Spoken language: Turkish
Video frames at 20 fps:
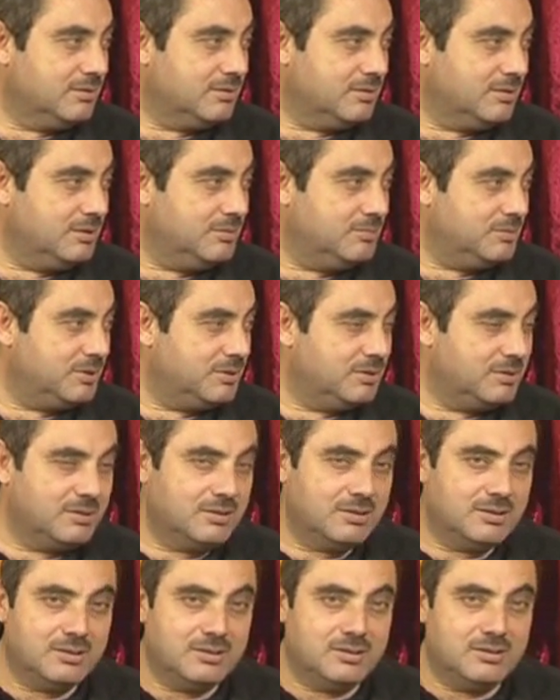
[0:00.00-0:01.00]
Değil mi?
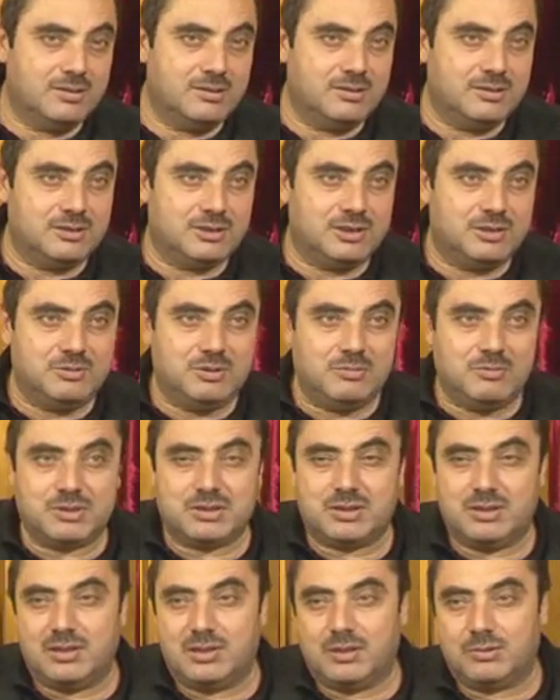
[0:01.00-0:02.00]
Şimdi
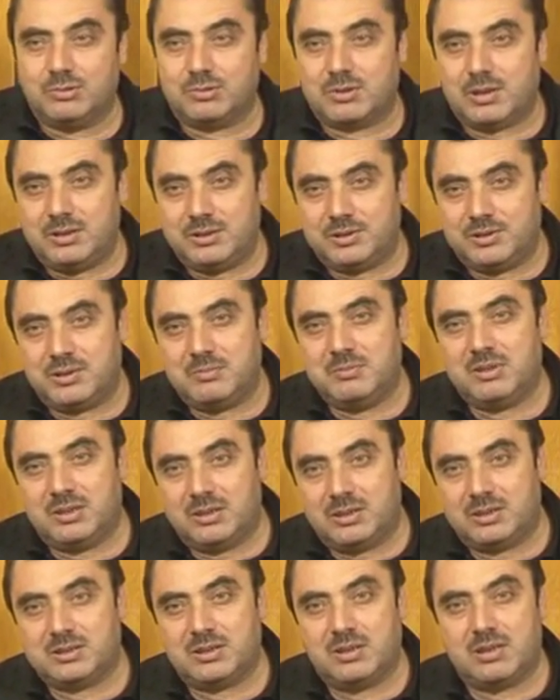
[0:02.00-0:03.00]
mesela Kur'an-ı Kerim'de
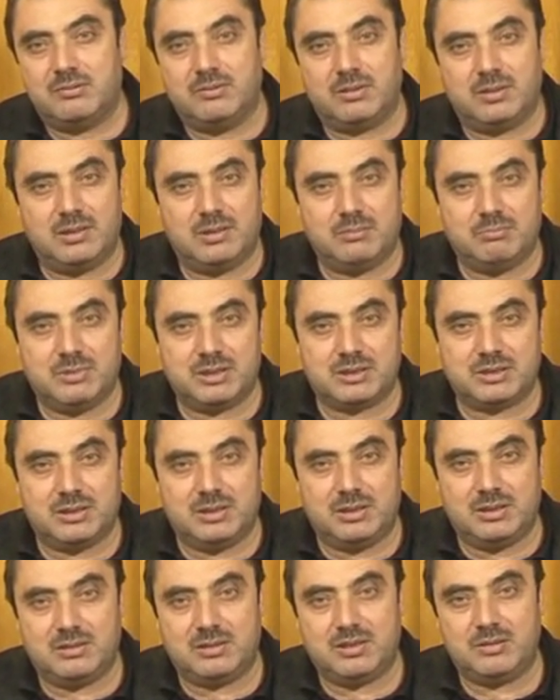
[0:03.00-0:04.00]
nazara verilen
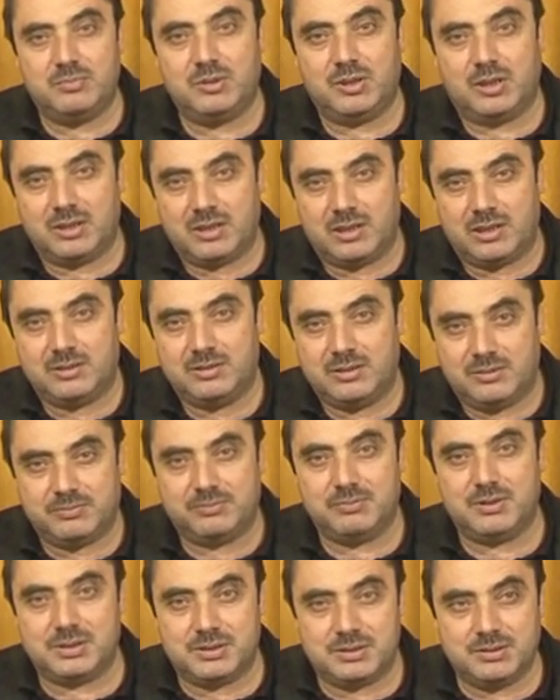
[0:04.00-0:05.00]
meselelerde bir ana
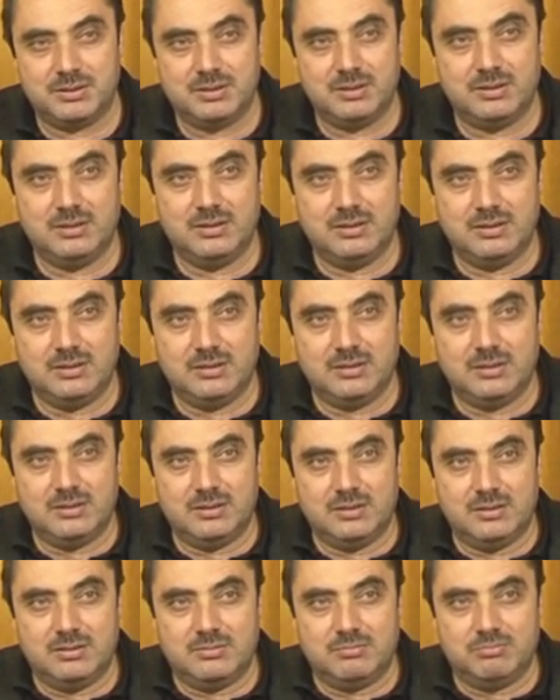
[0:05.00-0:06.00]
hedef var.
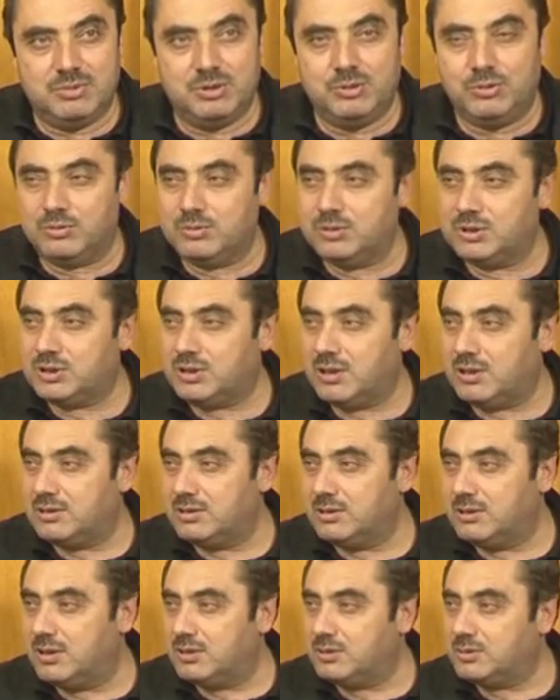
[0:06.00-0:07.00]
Bir de onun
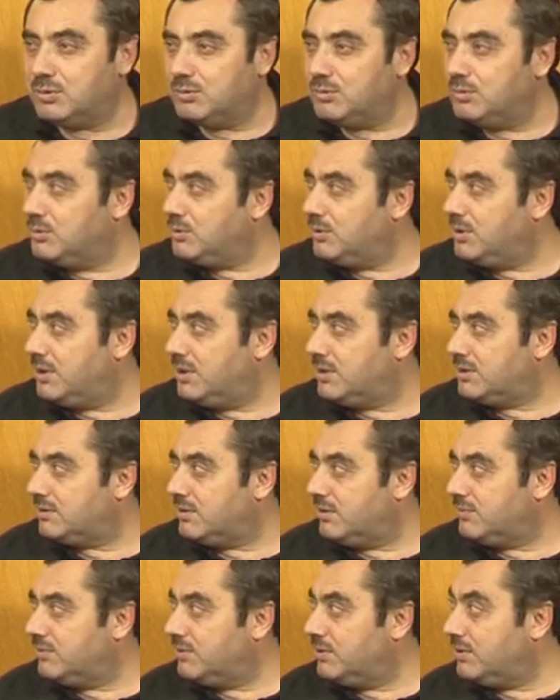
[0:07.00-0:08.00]
sağında, solunda,
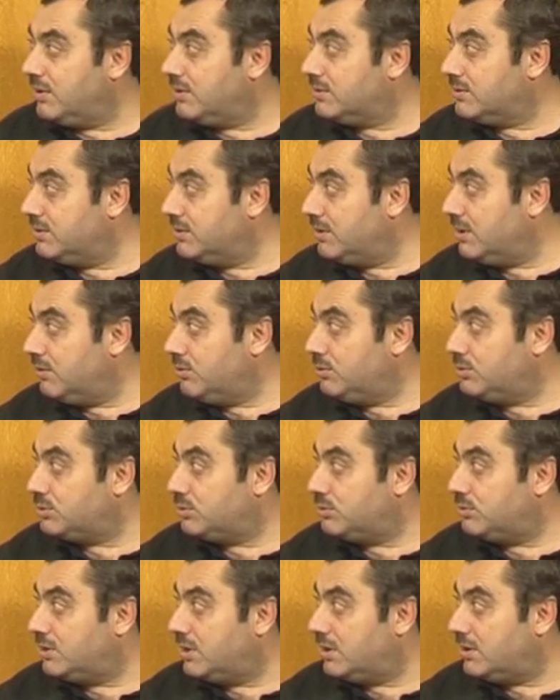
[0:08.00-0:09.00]
etrafında, altında ve
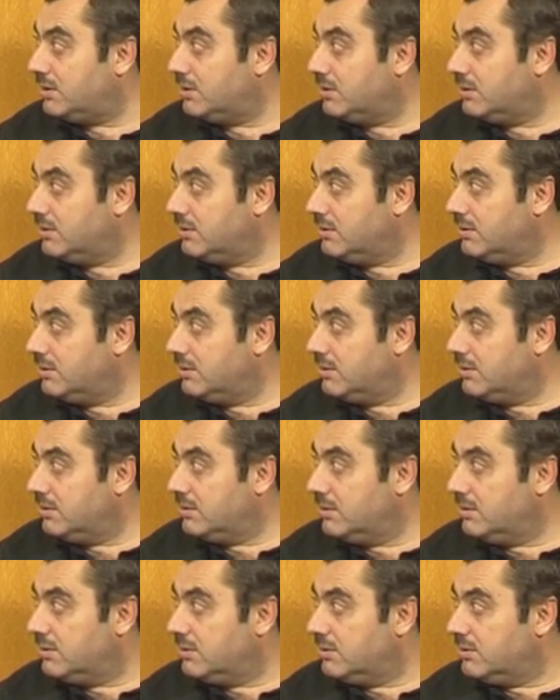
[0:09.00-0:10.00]
üstünde
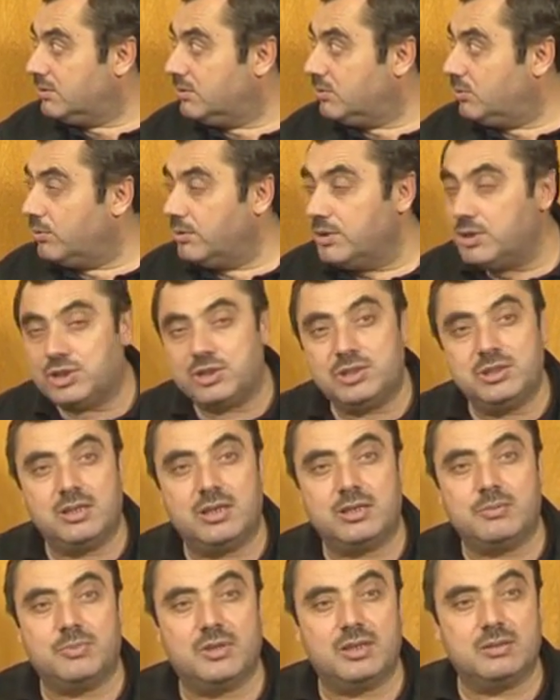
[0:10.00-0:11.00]
o işin
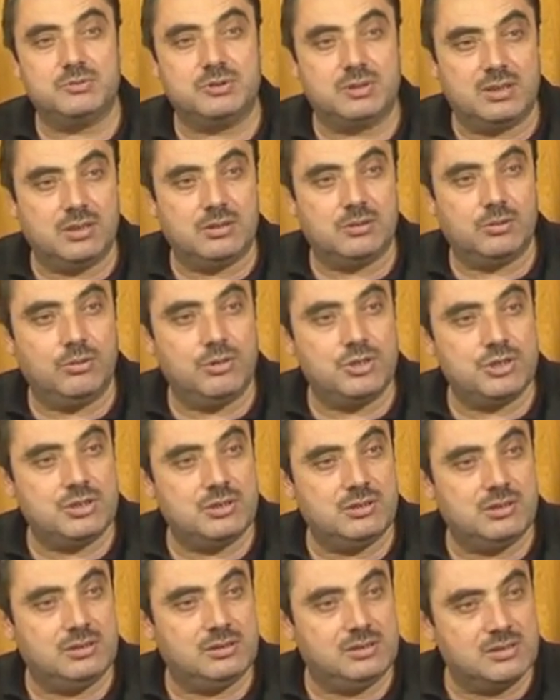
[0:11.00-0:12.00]
erbabına, o
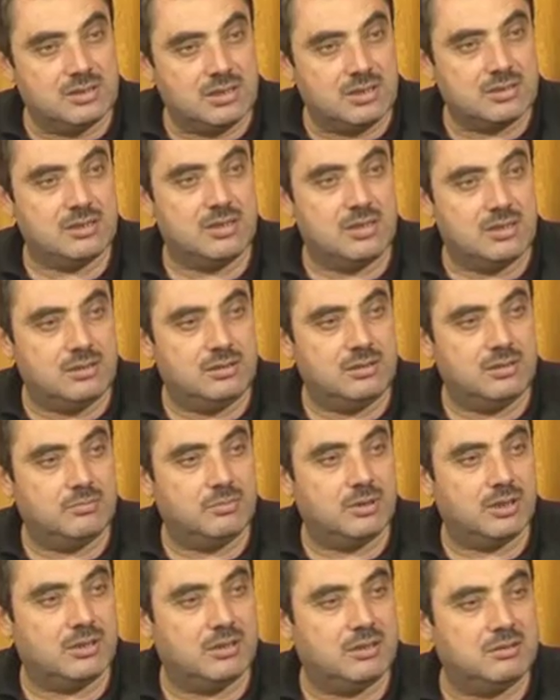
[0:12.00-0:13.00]
işin ihtisas ehline
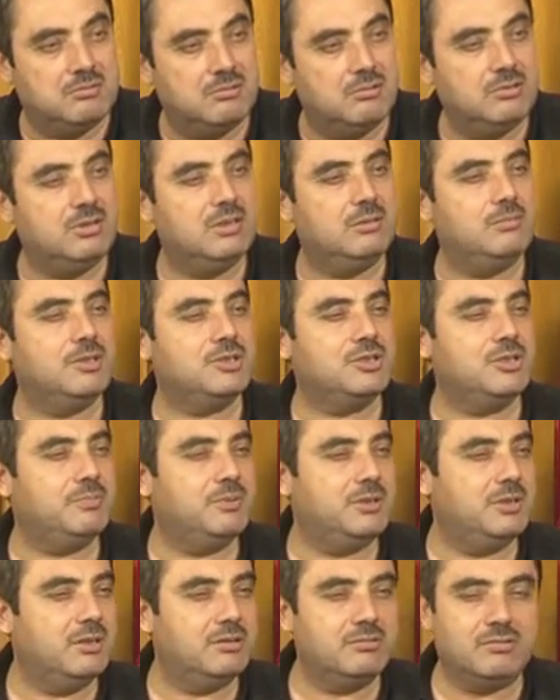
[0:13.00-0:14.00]
bakan öyle
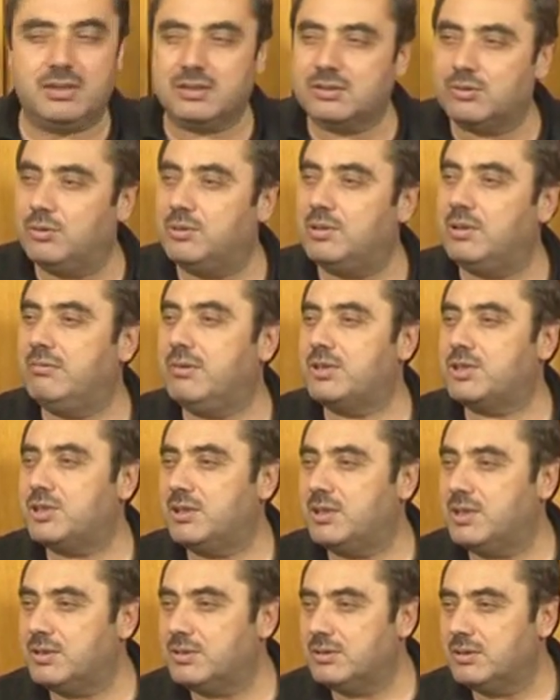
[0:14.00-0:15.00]
mecepeler var ki öyle
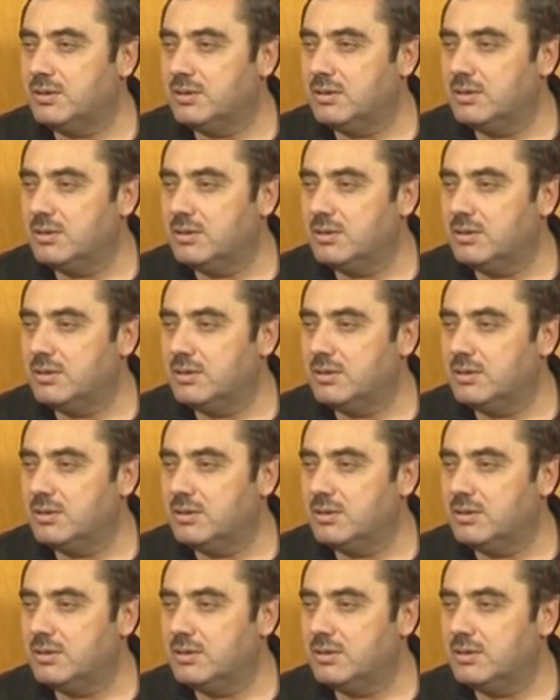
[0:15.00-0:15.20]
veçeler.